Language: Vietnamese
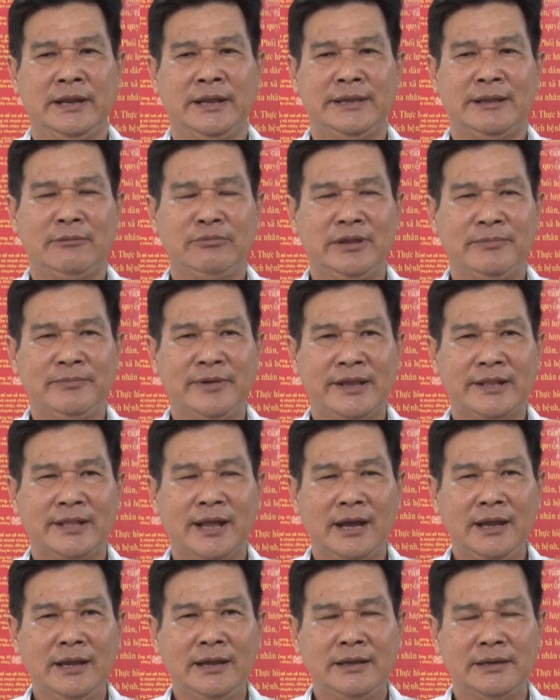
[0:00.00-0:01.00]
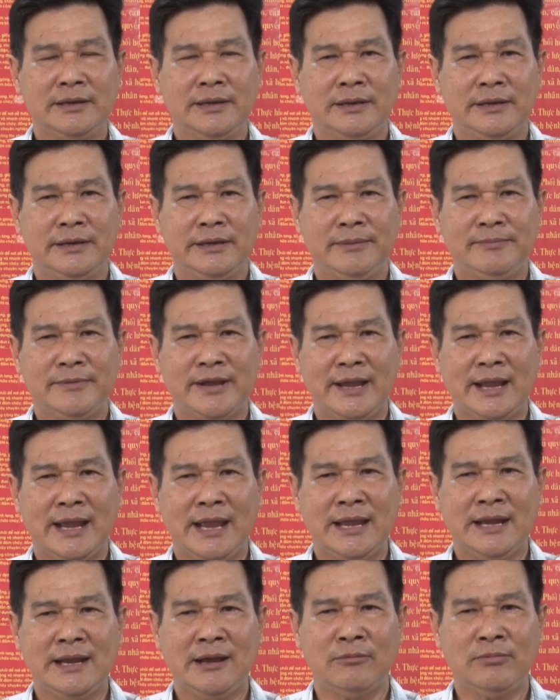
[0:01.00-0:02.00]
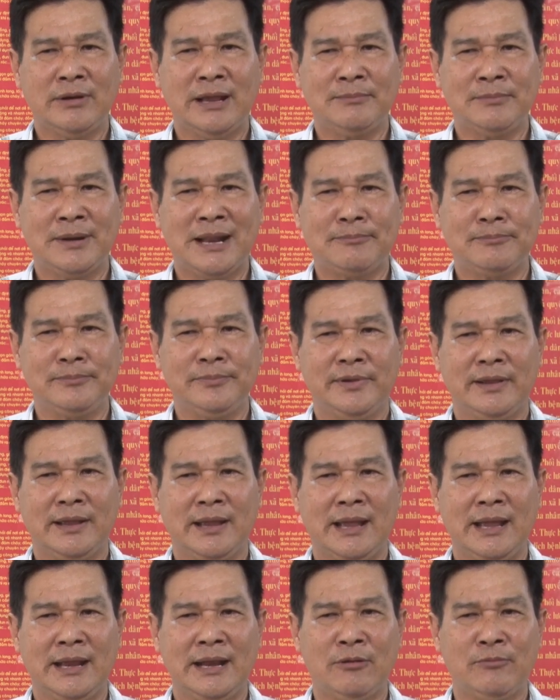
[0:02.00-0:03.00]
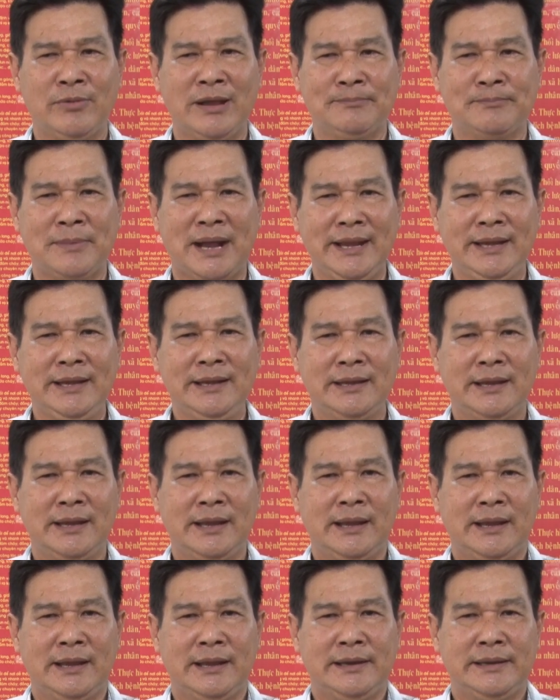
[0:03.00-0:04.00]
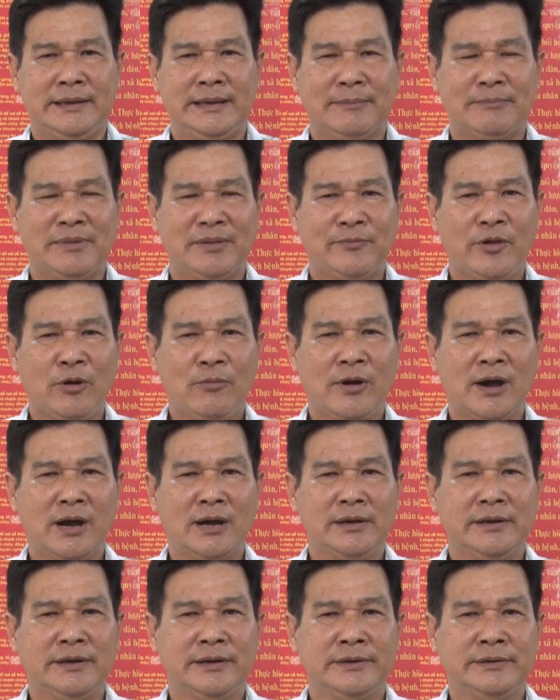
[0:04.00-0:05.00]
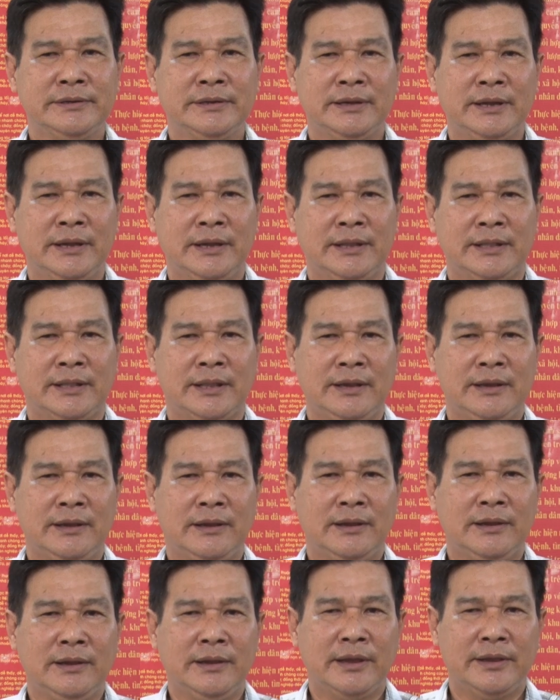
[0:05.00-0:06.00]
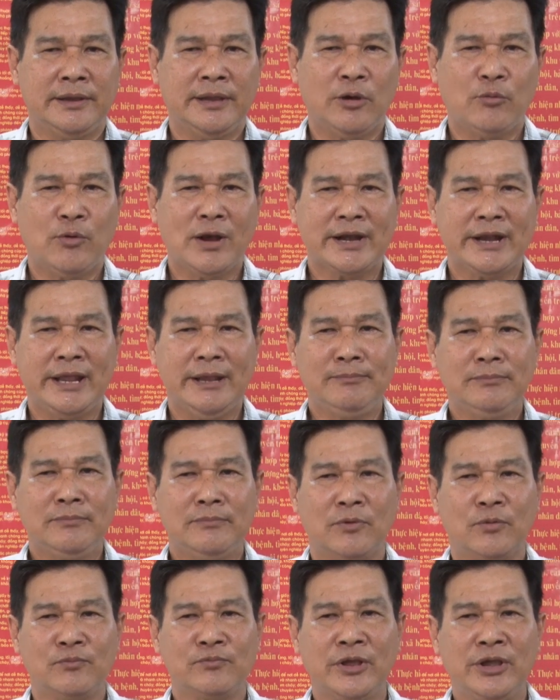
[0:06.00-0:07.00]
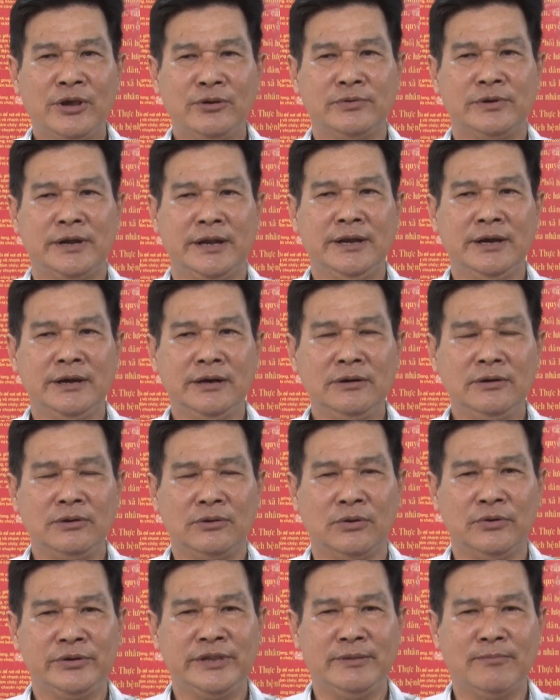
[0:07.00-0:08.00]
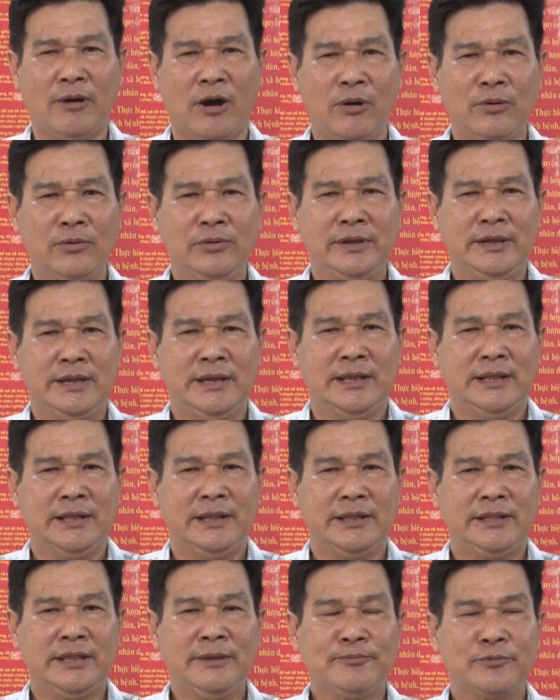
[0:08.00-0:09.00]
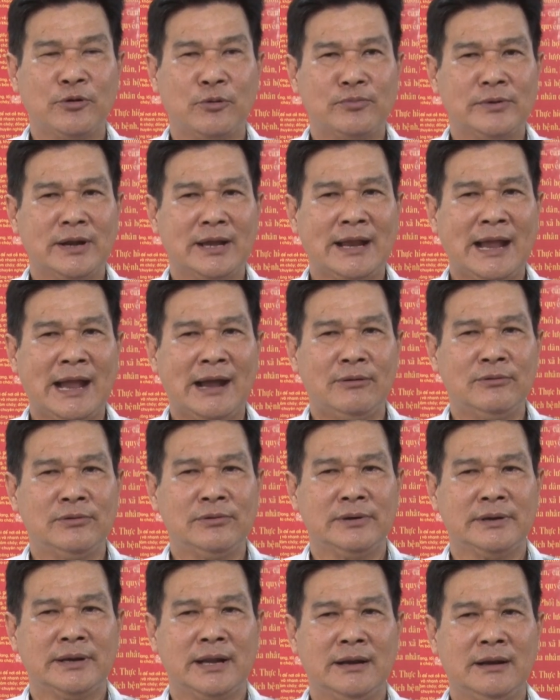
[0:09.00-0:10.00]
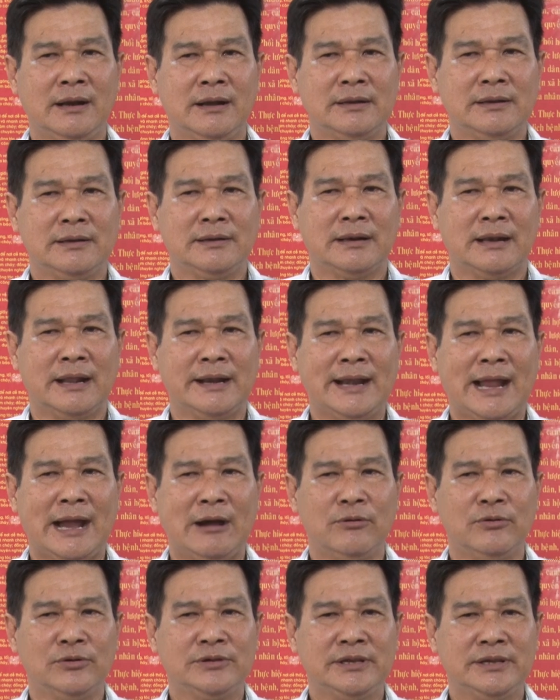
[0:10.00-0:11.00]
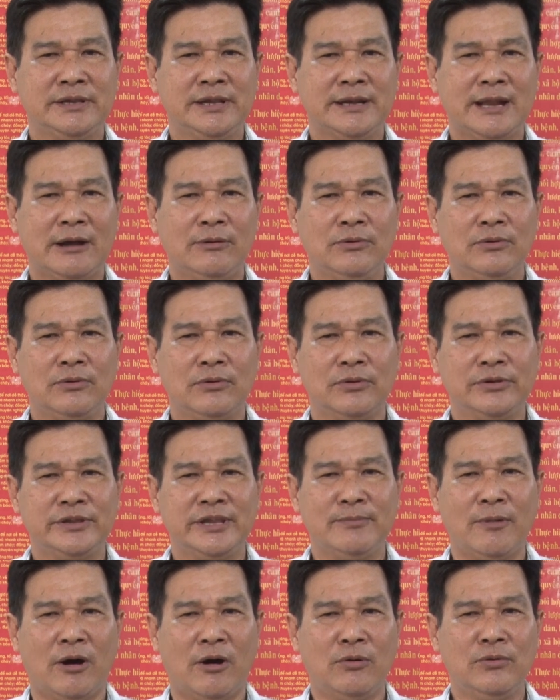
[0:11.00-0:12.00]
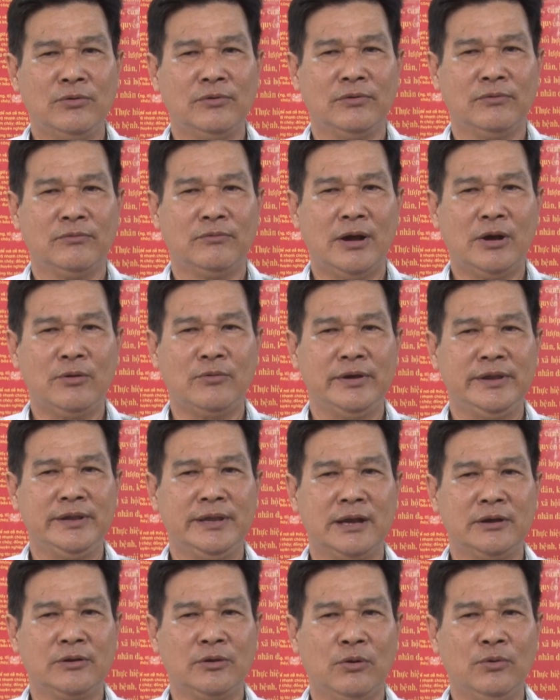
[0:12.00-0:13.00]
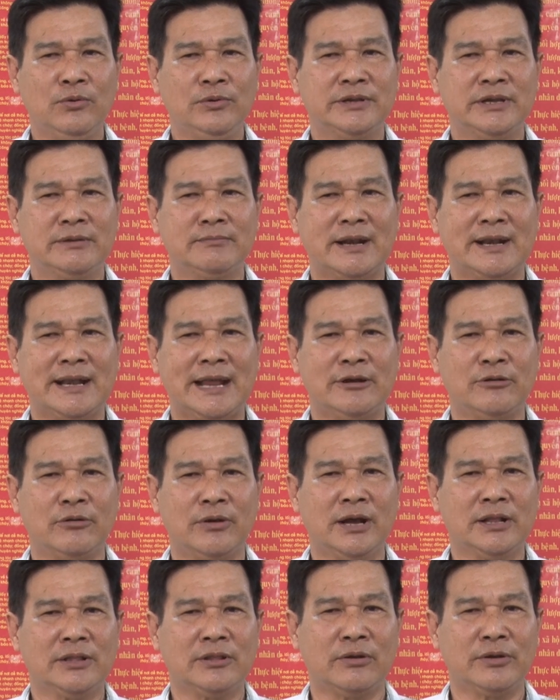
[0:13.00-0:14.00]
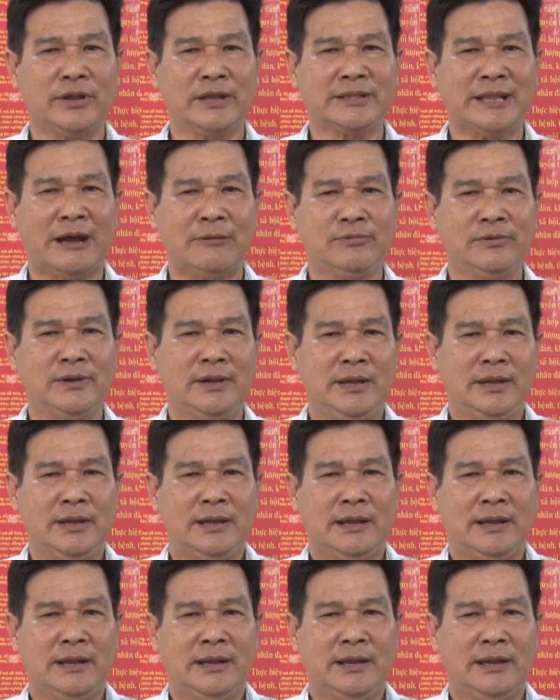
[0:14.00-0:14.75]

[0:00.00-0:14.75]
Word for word: thì trong nhiệm kỳ tới nhiệm kỳ 2025 2027 nhằm làm tốt hơn thì về quan điểm mục tiêu định hướng của chi bộ thì tiếp tục nâng cao năng lực lãnh đạo của sức chiến đấu của chi bộ phát huy dân chủ sức mạnh đại đoàn kết toàn dân tộc